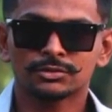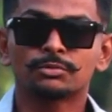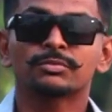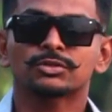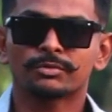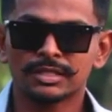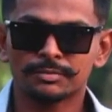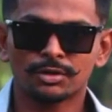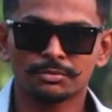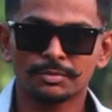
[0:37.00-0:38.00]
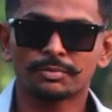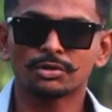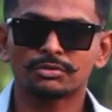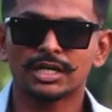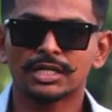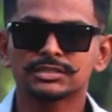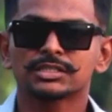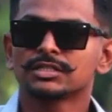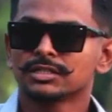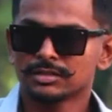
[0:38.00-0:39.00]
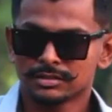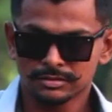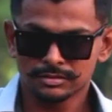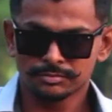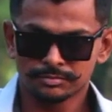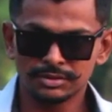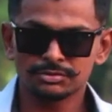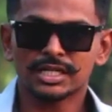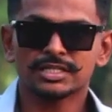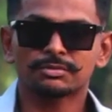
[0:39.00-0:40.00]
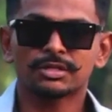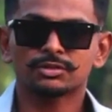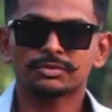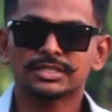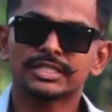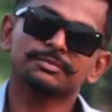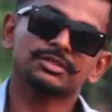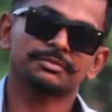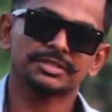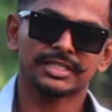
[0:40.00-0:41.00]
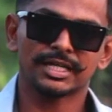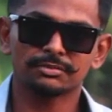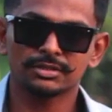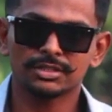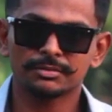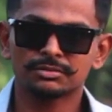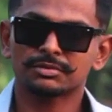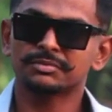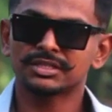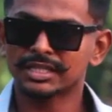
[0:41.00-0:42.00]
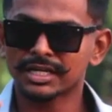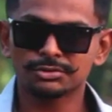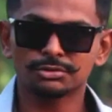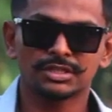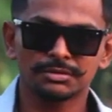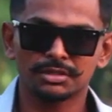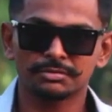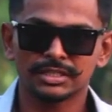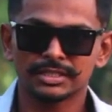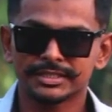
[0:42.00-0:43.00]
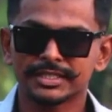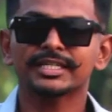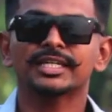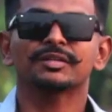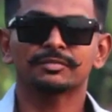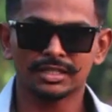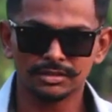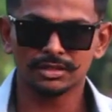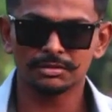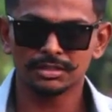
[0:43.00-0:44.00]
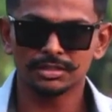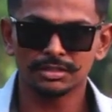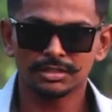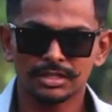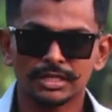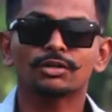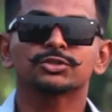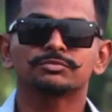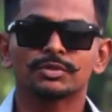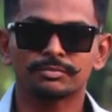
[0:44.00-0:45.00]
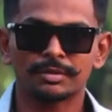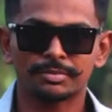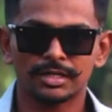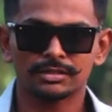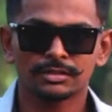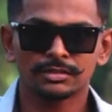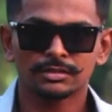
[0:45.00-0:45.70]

তো তোমরা তোমাদের বড় বড় ফলোয়ার্স ভিউজ আছে বলে তোমরা যেটা বোঝাবে আমাদের সেটাই বলতে হবে তোমরা মিথ্যাকে সত্যি বলবে সেটা কি আমাদের মানতে হবে এটা অসম্ভব ব্যাপার